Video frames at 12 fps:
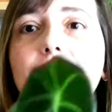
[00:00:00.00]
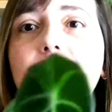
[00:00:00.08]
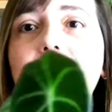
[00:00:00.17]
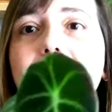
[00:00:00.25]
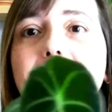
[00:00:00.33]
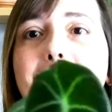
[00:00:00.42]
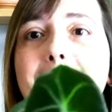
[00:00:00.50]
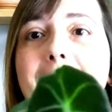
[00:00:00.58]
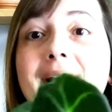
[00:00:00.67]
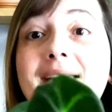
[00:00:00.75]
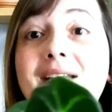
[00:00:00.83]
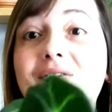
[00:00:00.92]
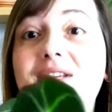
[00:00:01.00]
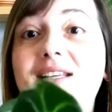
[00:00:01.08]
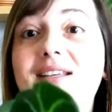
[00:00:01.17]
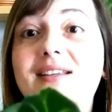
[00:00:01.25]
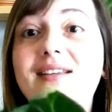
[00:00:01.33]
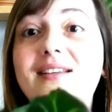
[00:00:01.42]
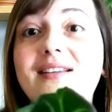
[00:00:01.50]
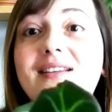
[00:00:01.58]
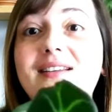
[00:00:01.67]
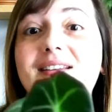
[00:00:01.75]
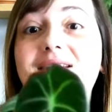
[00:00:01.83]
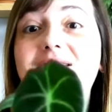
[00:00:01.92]
juste magnifique.
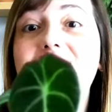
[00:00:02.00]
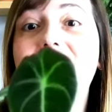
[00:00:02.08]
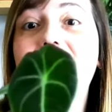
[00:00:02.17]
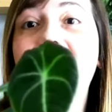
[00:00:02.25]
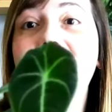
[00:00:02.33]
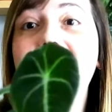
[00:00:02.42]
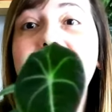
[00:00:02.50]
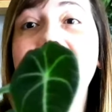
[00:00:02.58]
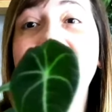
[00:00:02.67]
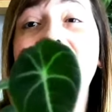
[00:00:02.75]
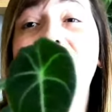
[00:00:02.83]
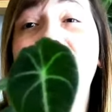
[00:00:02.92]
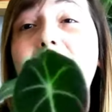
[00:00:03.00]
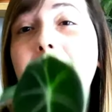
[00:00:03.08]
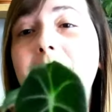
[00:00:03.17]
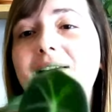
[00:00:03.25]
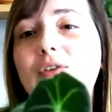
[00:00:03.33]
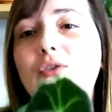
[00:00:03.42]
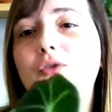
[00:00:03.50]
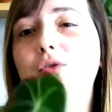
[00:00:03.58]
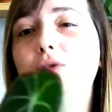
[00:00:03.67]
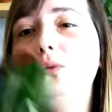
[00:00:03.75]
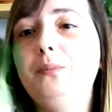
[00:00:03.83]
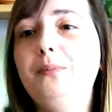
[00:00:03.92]
Il va, mais
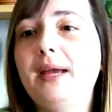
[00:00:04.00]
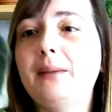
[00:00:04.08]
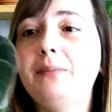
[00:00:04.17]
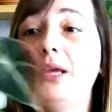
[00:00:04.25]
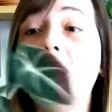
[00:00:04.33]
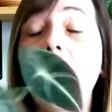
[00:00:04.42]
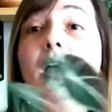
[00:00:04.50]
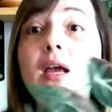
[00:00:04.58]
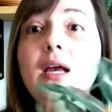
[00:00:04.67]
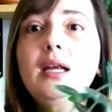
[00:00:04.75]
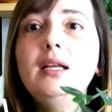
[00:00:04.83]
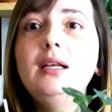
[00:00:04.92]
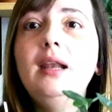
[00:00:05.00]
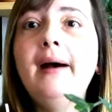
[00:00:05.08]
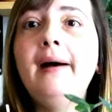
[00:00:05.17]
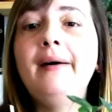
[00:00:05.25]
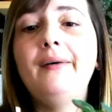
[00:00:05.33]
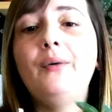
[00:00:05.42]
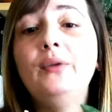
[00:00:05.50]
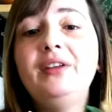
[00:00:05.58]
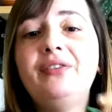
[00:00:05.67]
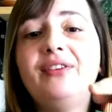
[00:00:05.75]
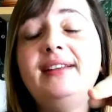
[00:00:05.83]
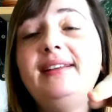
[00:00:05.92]
super bien. Là, on
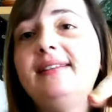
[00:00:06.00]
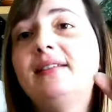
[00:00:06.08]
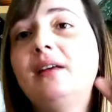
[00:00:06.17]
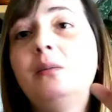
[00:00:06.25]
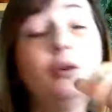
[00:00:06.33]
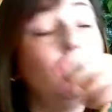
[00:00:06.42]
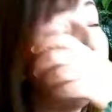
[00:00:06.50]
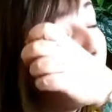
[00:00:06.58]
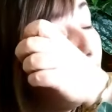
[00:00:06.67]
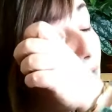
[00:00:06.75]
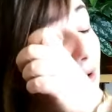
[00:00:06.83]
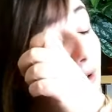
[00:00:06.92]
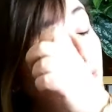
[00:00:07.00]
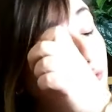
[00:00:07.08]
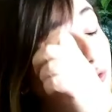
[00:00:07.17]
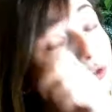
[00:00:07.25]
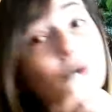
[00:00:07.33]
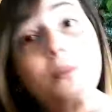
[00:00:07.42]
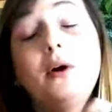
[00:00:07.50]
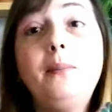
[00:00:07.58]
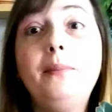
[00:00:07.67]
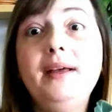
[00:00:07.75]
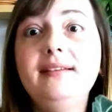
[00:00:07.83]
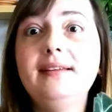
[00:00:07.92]
est fin décembre, donc euh, ce que je
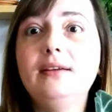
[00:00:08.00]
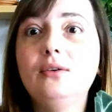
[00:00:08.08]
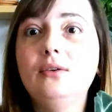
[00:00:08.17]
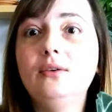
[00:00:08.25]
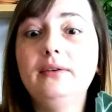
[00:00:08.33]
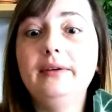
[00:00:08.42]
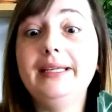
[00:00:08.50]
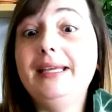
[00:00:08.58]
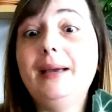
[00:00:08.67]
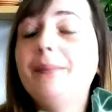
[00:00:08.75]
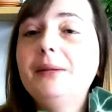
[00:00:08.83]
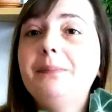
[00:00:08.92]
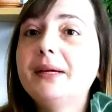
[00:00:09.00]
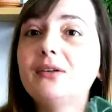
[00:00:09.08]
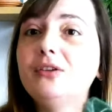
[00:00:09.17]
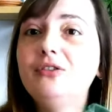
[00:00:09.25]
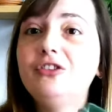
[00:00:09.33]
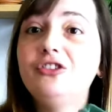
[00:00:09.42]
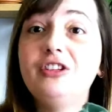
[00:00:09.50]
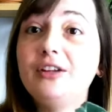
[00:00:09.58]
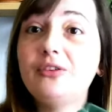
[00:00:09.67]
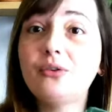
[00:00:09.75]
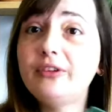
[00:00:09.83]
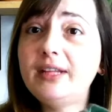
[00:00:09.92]
comprends pas, c'est qu'il n'y a pas de période de
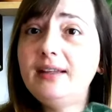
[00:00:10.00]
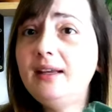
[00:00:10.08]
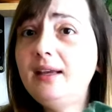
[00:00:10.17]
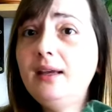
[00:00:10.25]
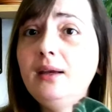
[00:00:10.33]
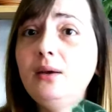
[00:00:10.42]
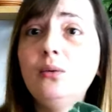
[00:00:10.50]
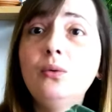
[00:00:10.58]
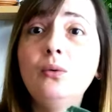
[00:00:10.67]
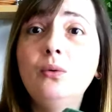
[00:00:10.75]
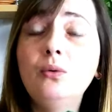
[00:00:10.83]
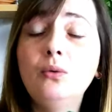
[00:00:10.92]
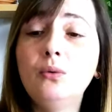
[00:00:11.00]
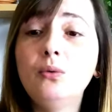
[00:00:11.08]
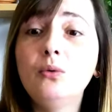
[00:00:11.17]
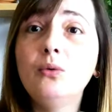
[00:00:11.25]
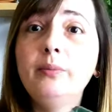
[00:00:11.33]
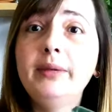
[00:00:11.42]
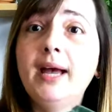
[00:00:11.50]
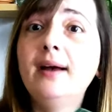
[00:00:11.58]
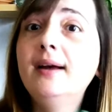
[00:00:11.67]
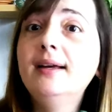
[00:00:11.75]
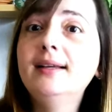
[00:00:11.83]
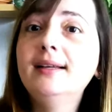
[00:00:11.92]
végétation cette année ou, bien